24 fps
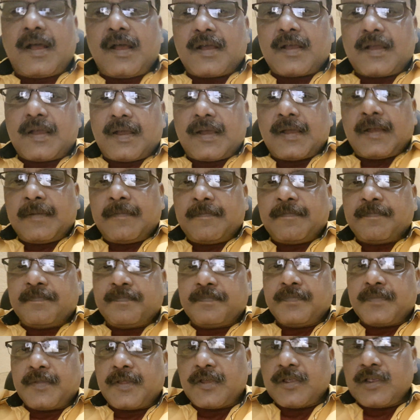कहा गया है
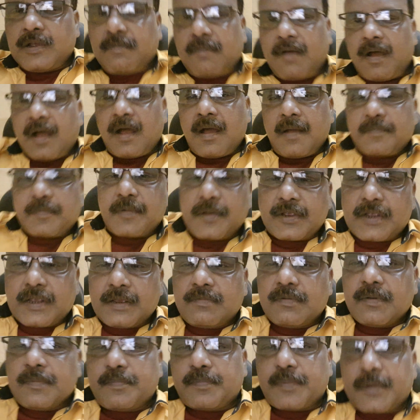कि जब आप
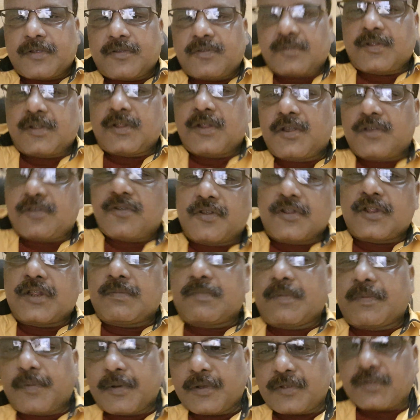किसी भी परिस्थिति स्थिति
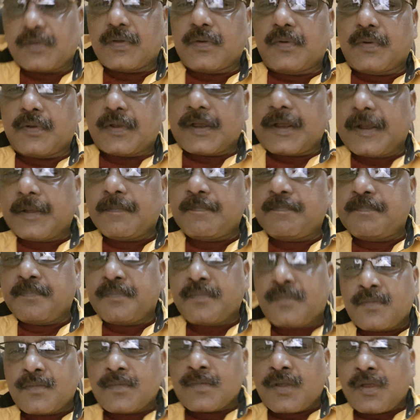में फंसे होंगे
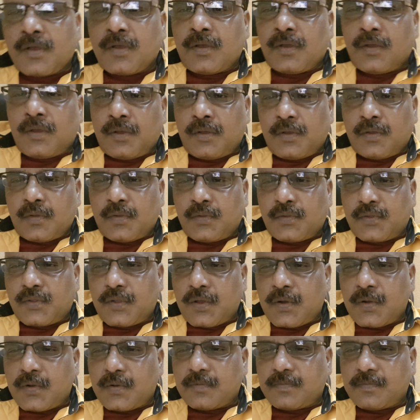तो